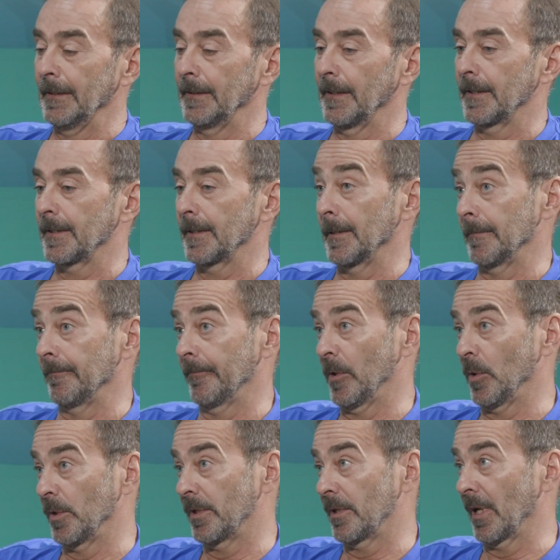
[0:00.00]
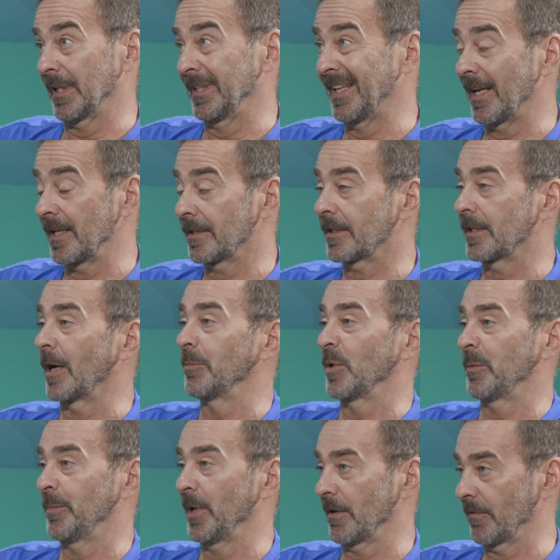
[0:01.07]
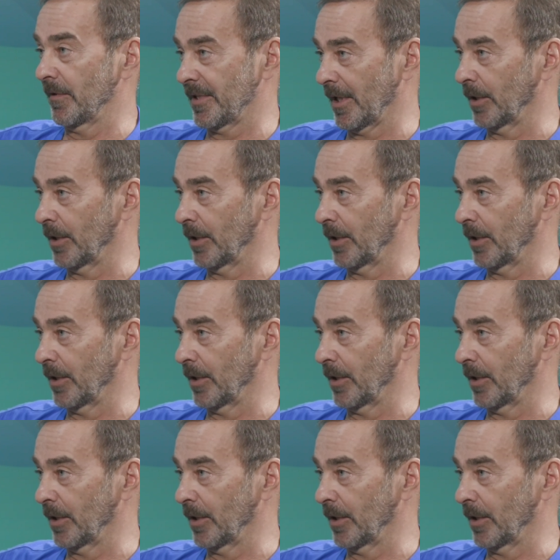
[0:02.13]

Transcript: наши, то есть одна из самых первых,